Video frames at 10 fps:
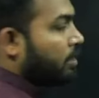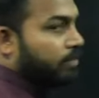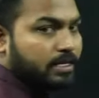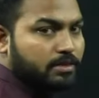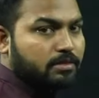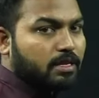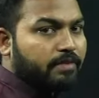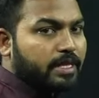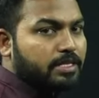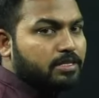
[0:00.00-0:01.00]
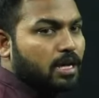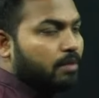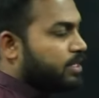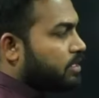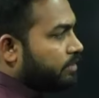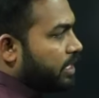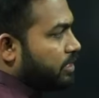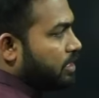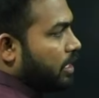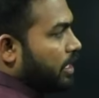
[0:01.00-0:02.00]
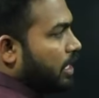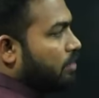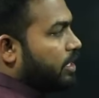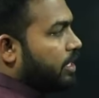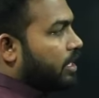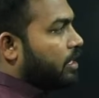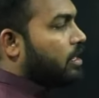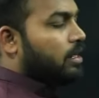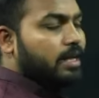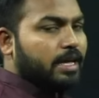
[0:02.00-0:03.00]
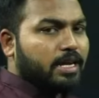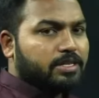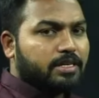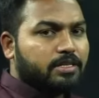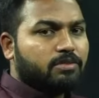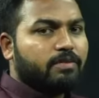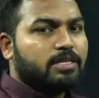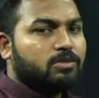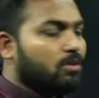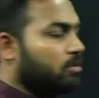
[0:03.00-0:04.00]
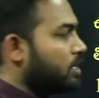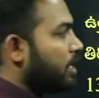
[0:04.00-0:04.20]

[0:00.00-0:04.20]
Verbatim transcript: ఫస్ట్ సవ్య దిశ అపసవ్య దిశ అన్నాడు కాబట్టి డైరెక్షన్స్ వేసుకోకుండా